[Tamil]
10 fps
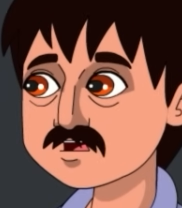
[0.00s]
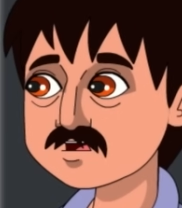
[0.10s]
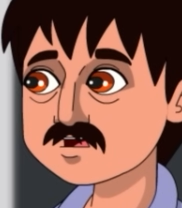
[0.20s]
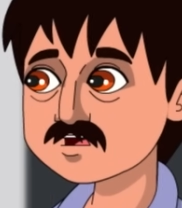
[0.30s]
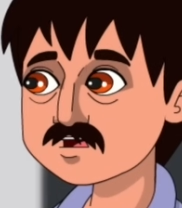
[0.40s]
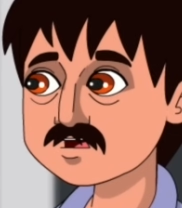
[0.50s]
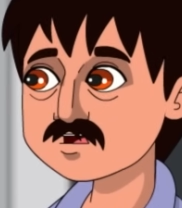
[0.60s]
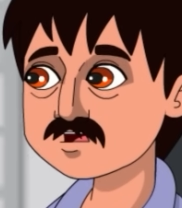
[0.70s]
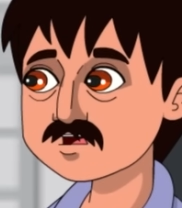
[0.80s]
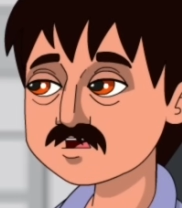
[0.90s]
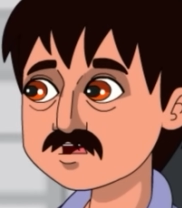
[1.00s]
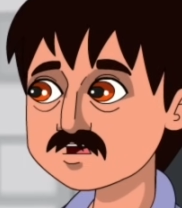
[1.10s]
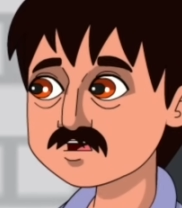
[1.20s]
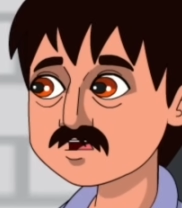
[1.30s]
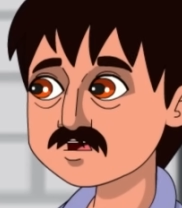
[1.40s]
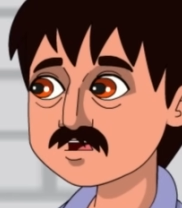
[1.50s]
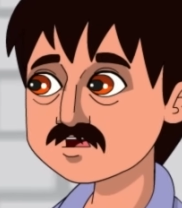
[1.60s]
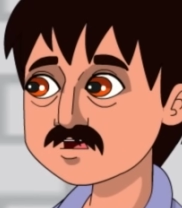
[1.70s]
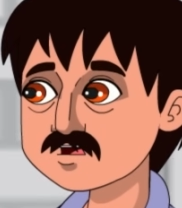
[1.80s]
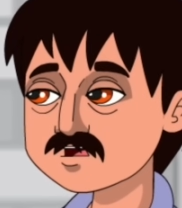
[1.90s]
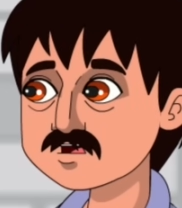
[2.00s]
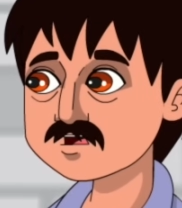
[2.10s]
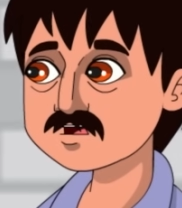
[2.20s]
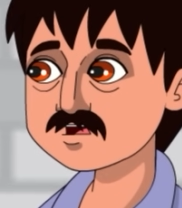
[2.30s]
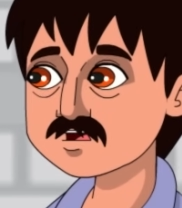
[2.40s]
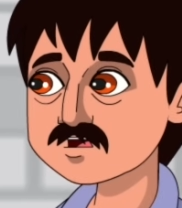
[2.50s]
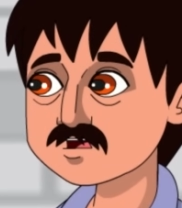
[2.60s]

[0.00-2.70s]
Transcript: குருமூர்த்தி இறங்கி வந்து மனசுக்குள்ளாரியே